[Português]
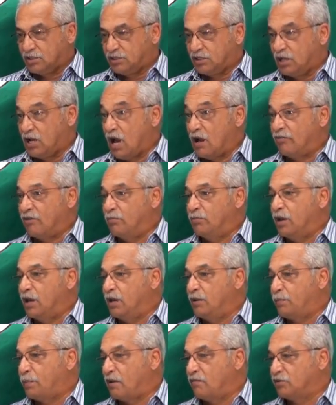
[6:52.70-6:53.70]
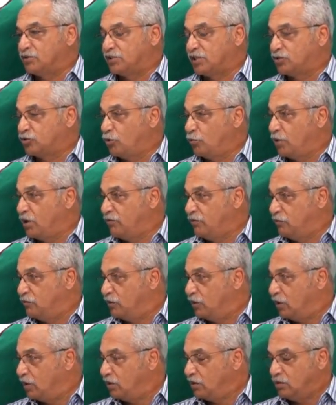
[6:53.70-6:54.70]
se ganhava bem para você
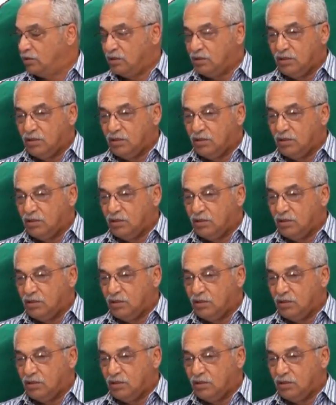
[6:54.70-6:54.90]
sobreviver.